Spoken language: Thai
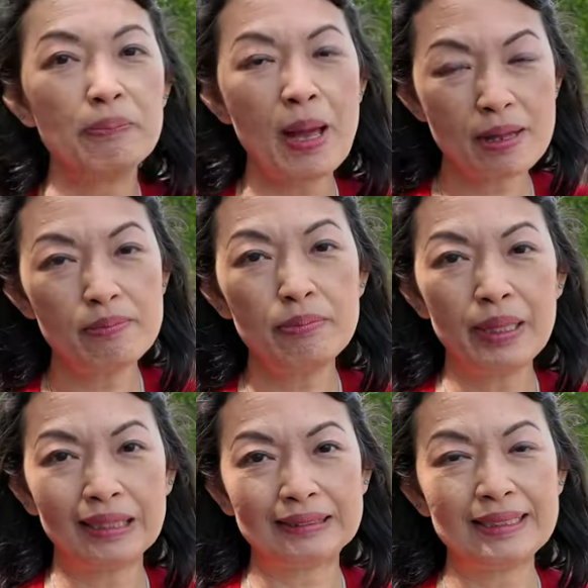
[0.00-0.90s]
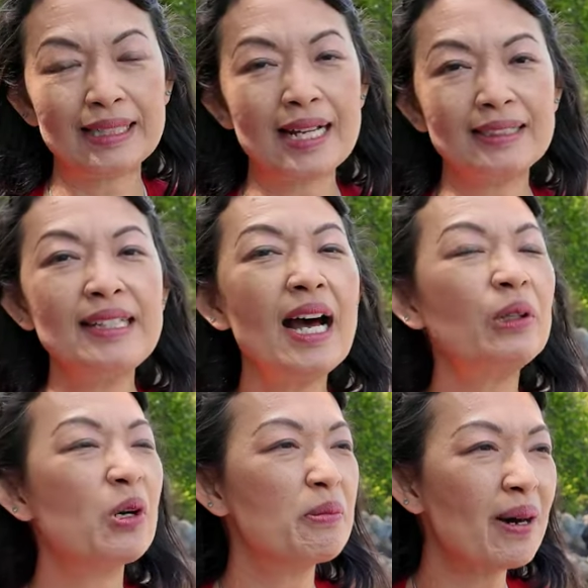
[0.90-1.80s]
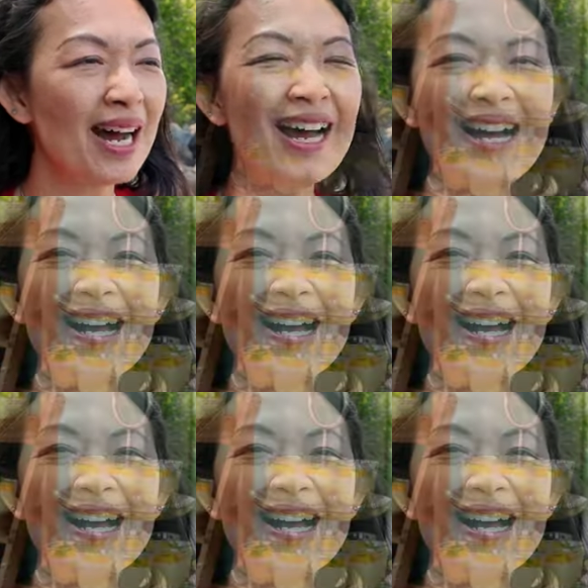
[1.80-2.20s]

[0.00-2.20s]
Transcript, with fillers: แพนเบสนะคะที่อร่อยมา